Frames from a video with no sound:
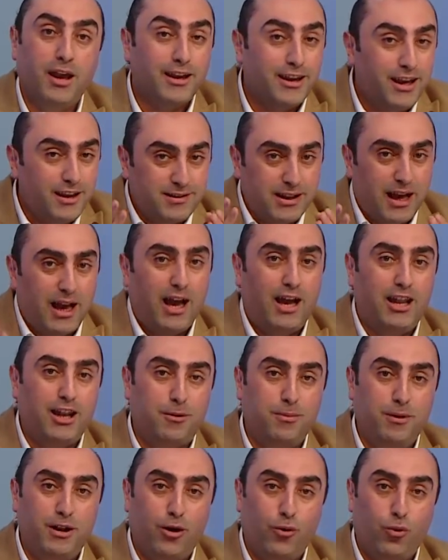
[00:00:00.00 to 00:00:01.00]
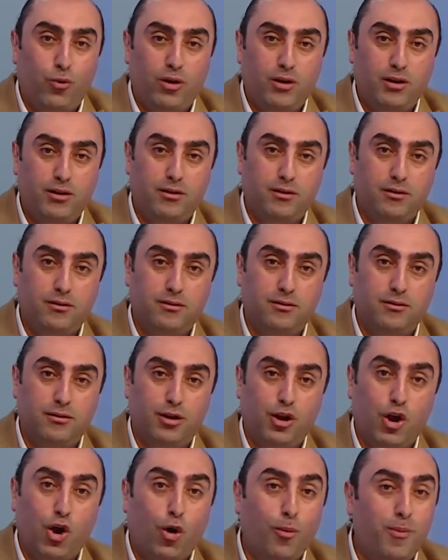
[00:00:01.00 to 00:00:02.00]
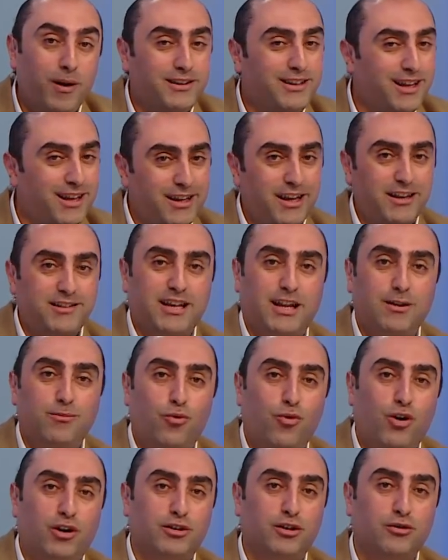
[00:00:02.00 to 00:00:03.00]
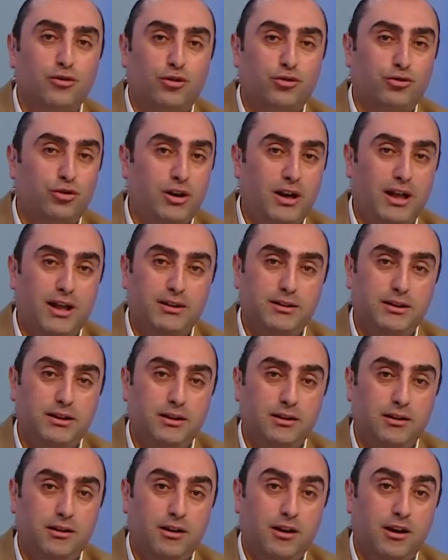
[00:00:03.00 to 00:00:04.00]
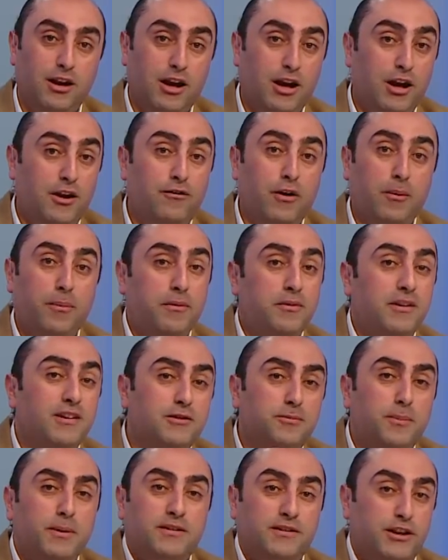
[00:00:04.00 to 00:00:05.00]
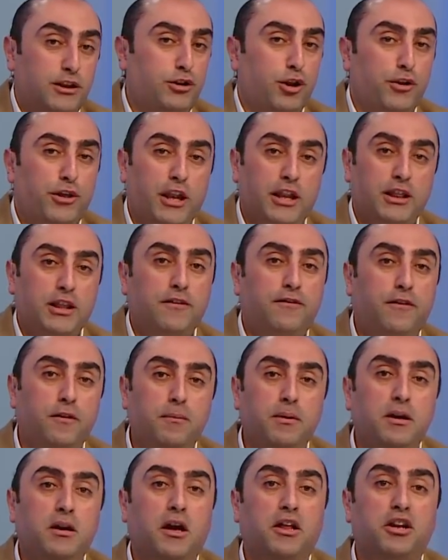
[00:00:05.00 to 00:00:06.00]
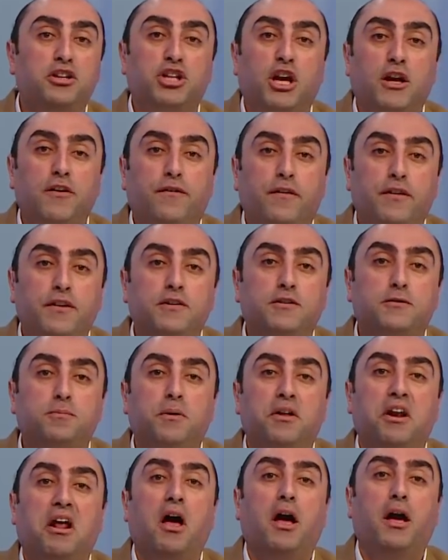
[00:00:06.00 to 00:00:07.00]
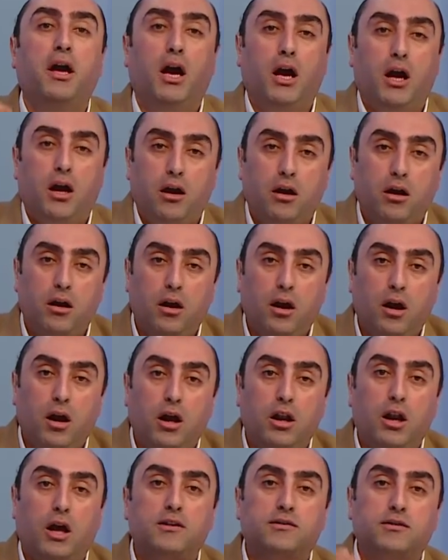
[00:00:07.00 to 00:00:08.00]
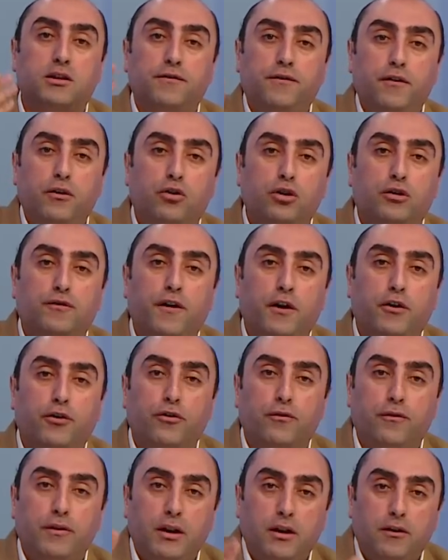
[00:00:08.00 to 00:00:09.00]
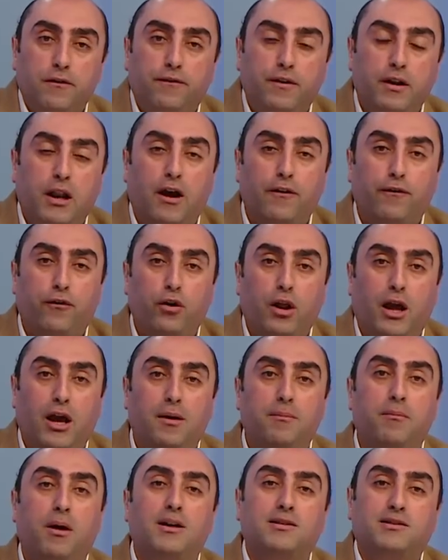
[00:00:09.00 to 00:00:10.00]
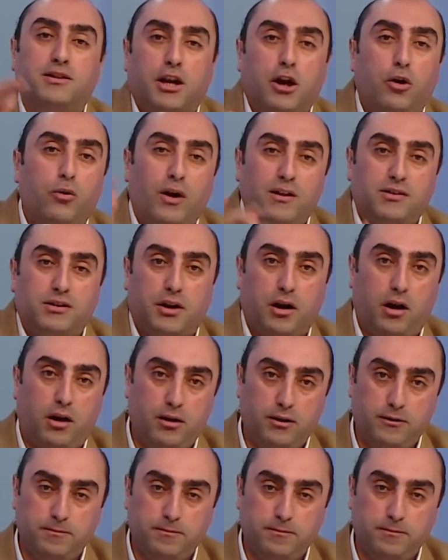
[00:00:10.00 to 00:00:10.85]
قيس على حالك بالاول وبعدين قيس على المواطن الاردني العادي. فبنسبة 36% أنا شايفها نسبة رائعة الأصل فيكم تفكروا في في العفو العام أسرع وأسرع